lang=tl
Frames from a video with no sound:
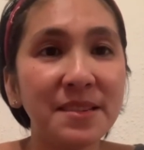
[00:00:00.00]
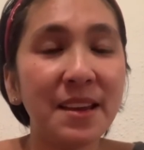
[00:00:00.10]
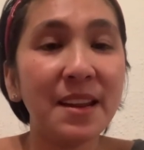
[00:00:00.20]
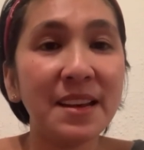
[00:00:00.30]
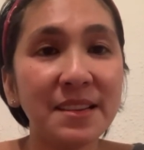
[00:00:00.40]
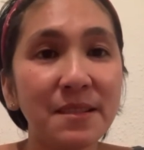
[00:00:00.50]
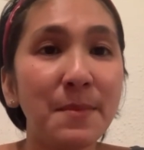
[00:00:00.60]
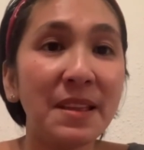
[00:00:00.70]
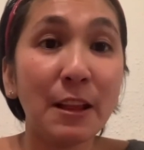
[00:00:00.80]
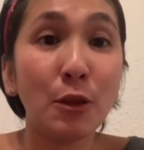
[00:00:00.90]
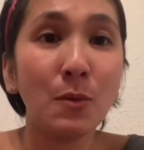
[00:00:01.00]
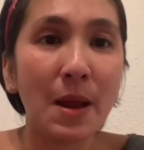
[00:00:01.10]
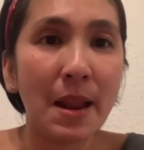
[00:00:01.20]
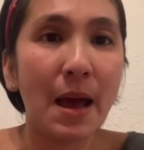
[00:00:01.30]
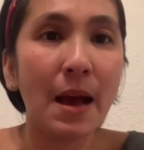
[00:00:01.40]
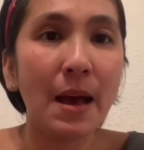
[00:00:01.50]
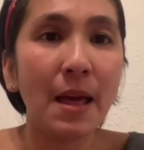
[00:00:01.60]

Si Jenny kasi may tatlong anak.